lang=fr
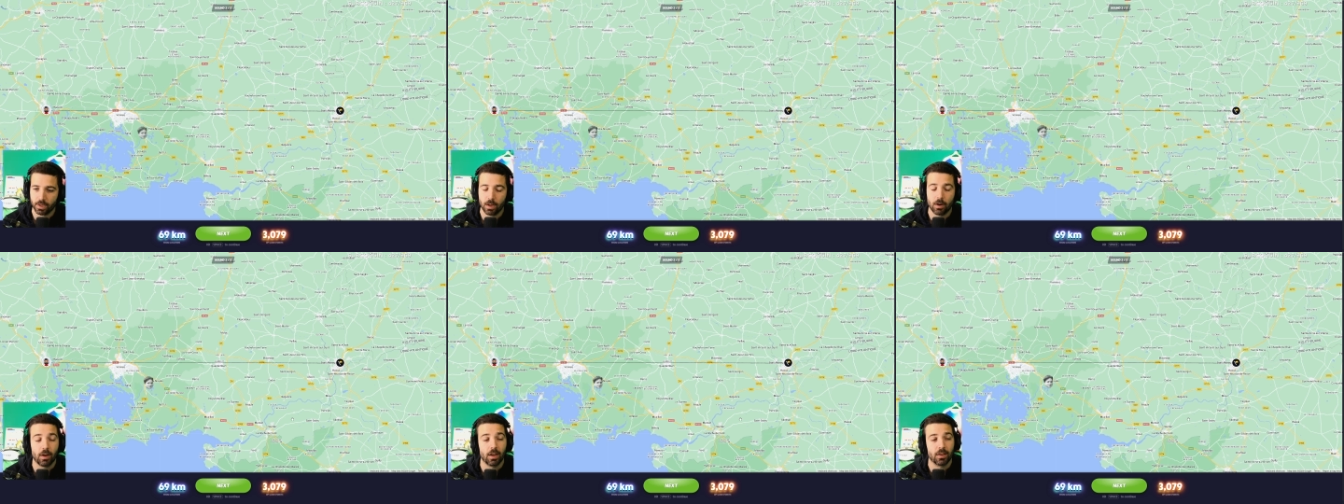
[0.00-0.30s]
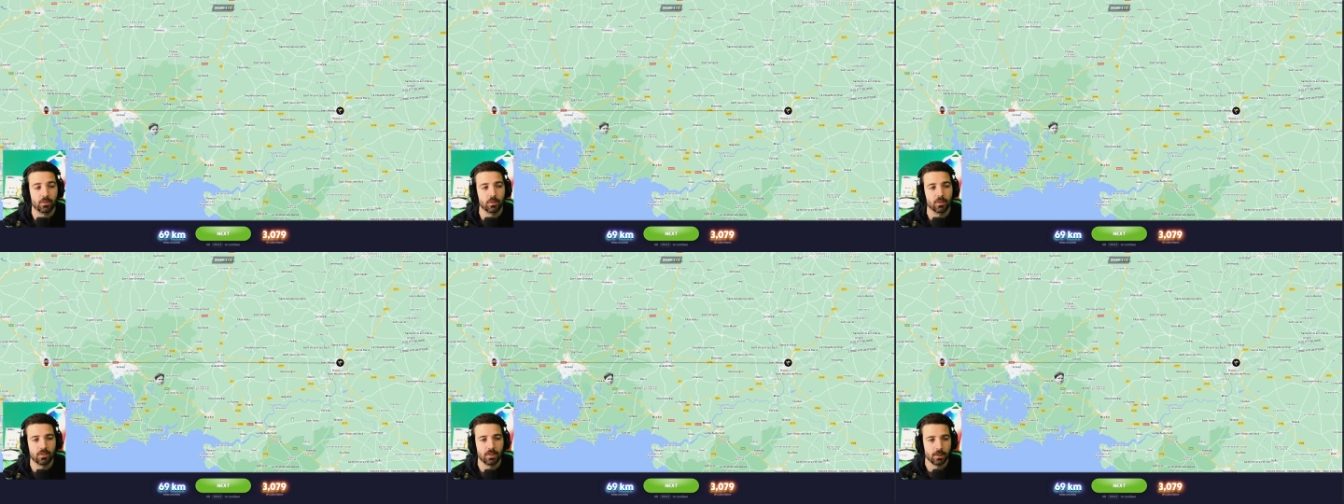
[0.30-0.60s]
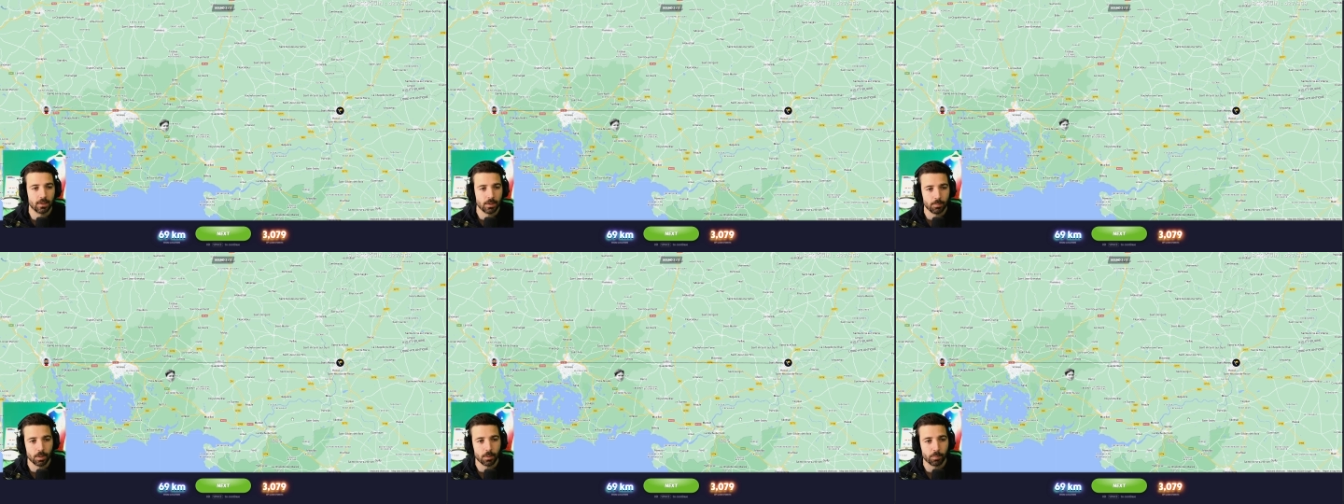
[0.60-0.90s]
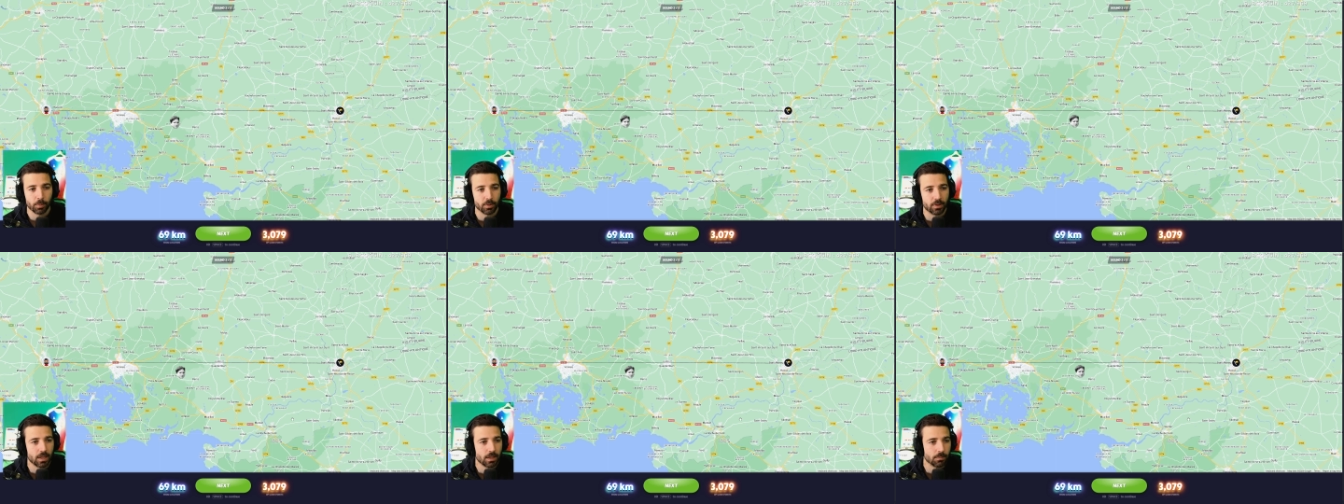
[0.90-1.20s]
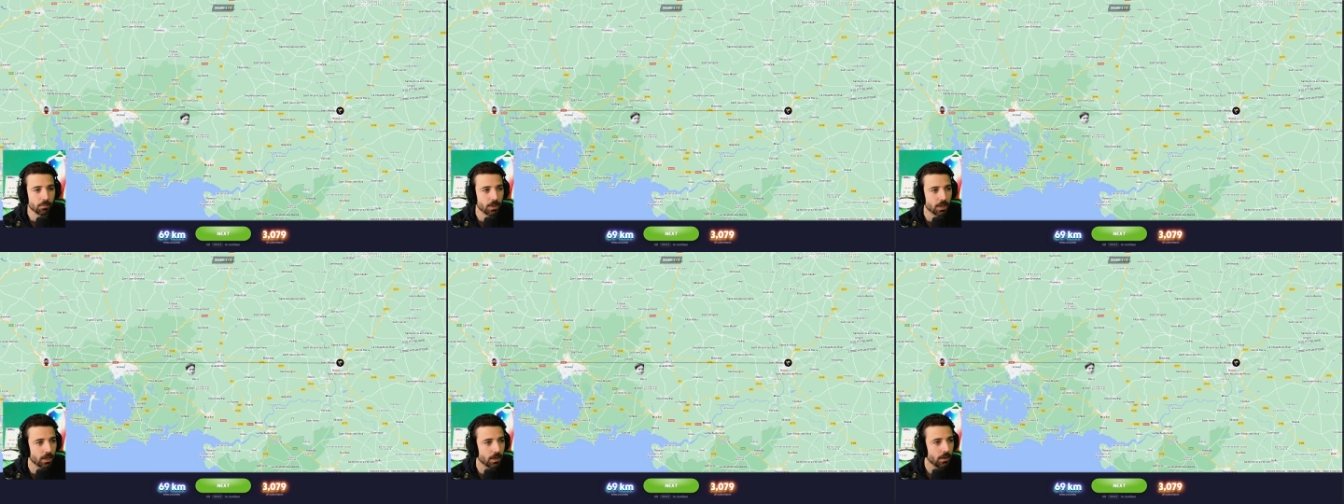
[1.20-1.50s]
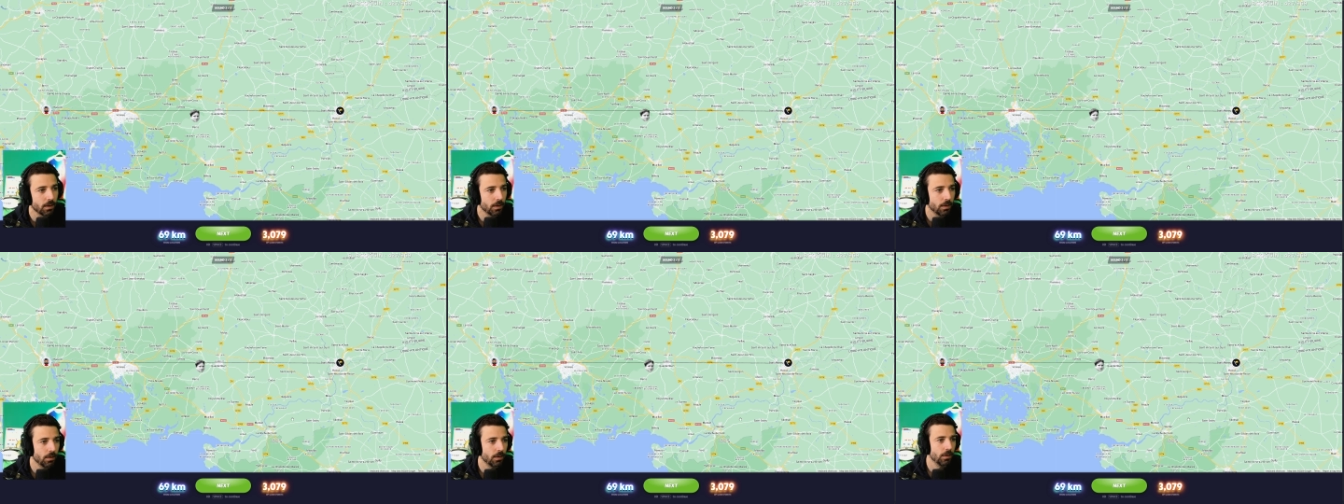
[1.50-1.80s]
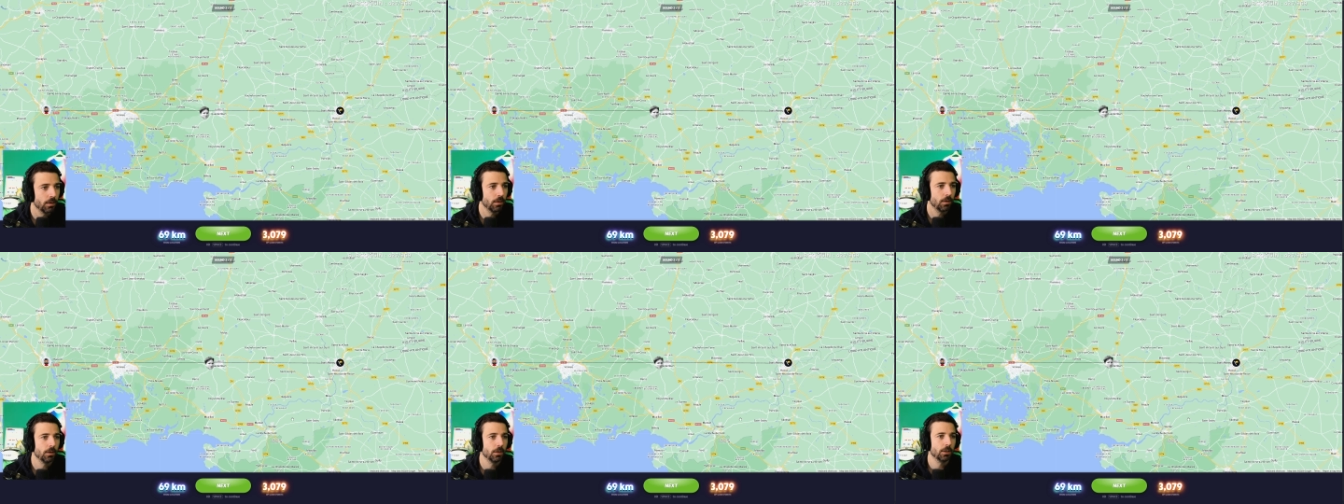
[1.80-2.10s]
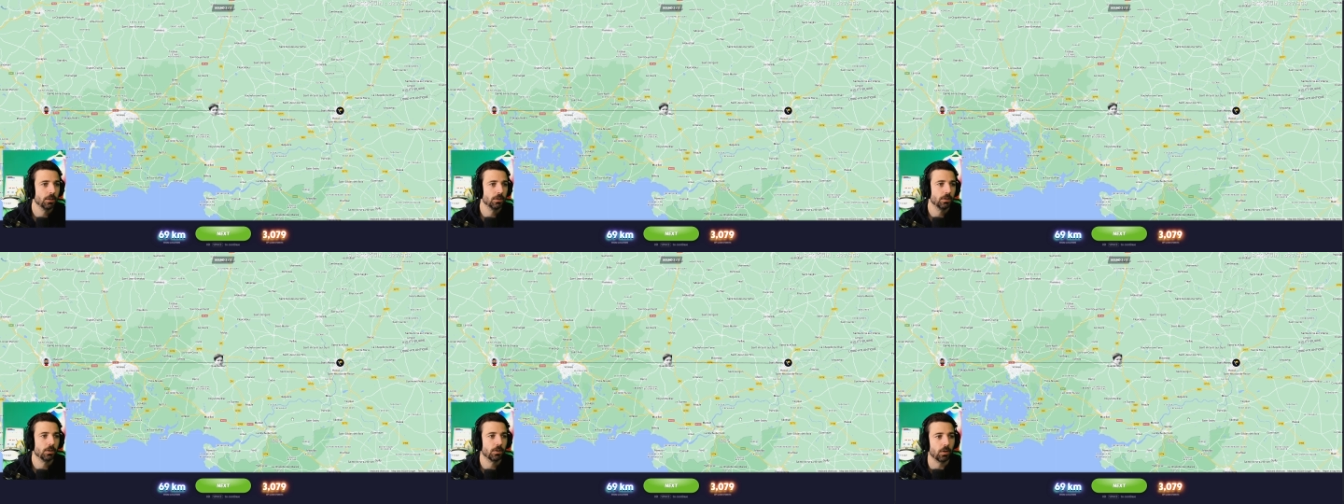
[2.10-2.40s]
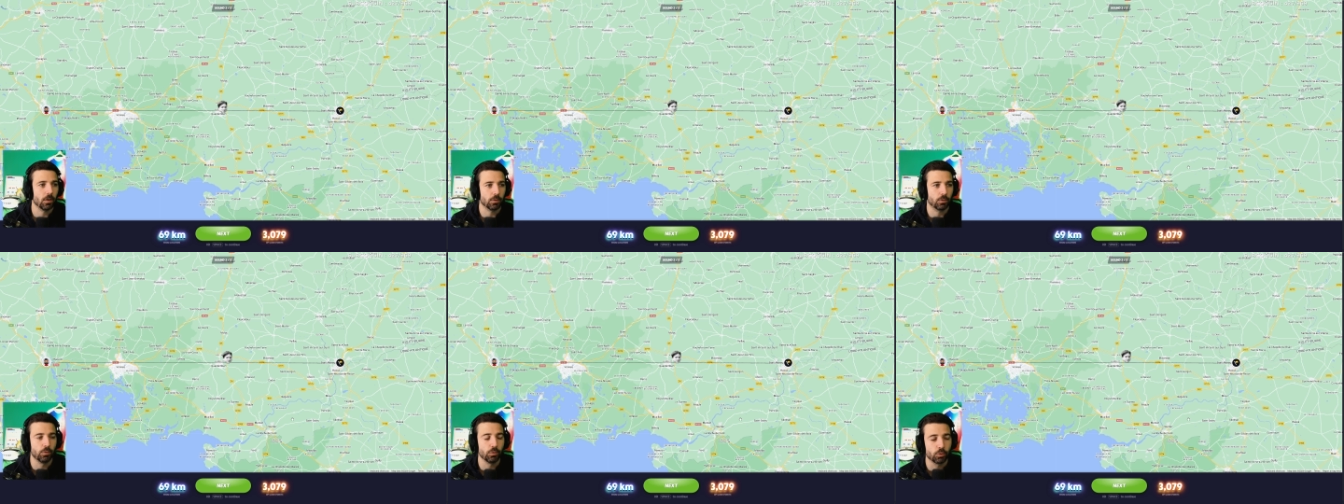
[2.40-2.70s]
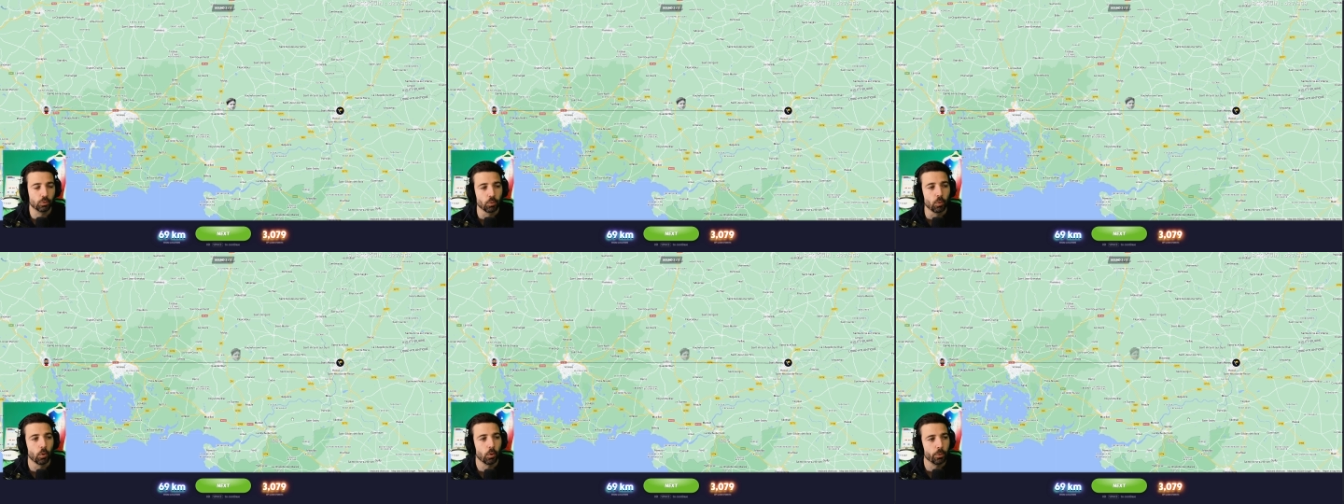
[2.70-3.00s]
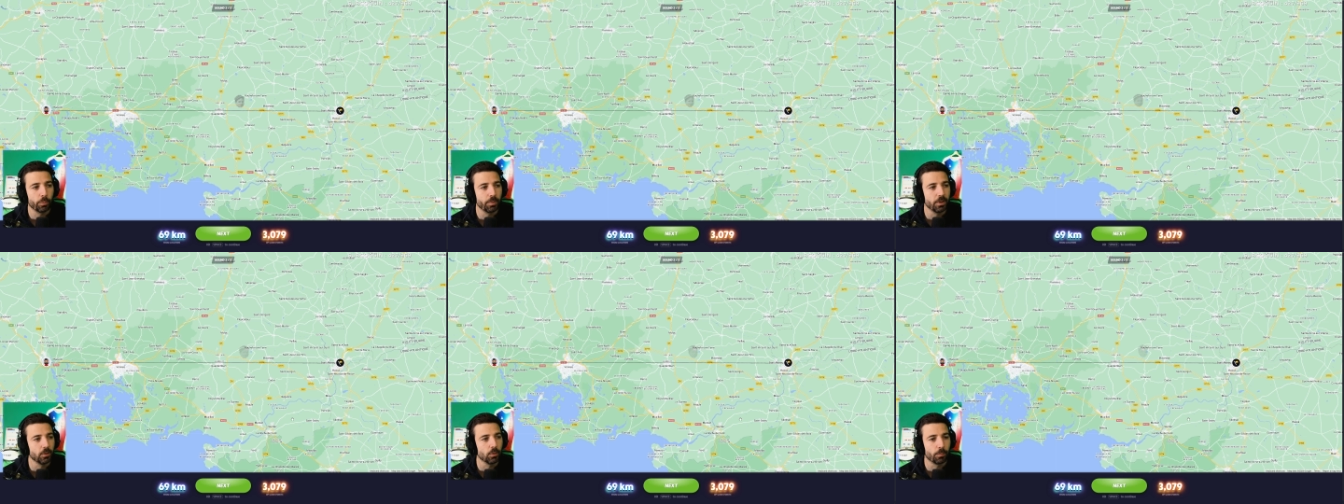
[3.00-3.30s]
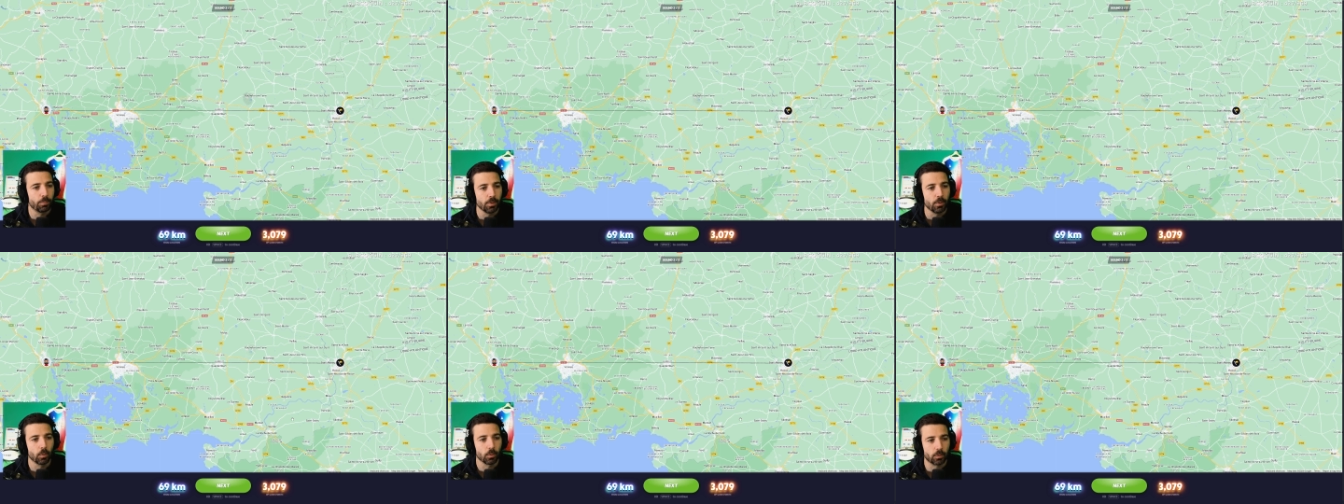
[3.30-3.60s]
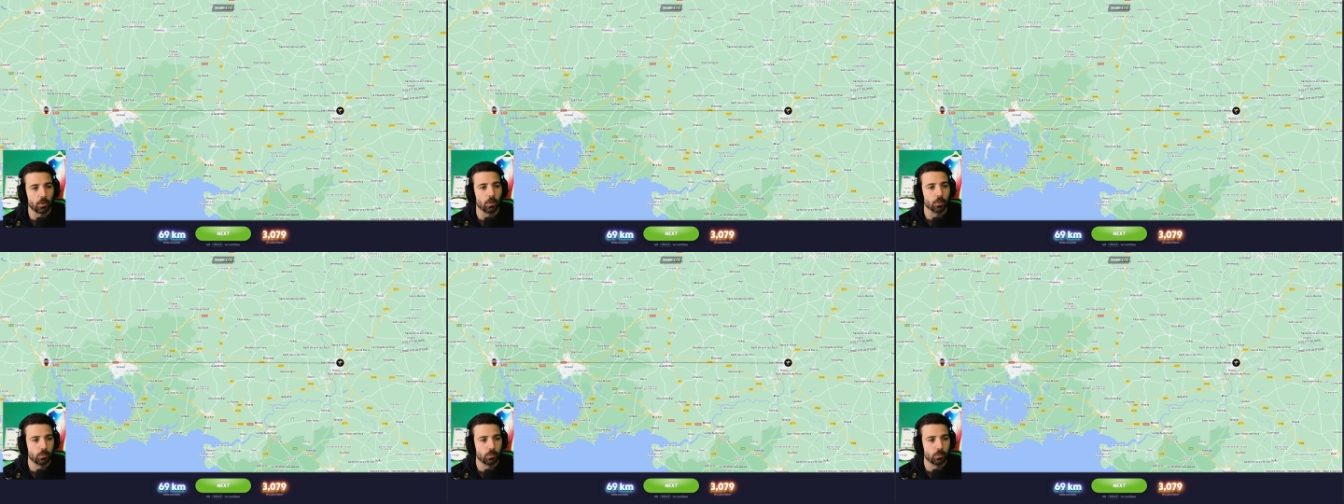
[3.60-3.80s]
Alors, est-ce que c'est débile Peut-être, mais quand tu joues au rugby depuis longtemps,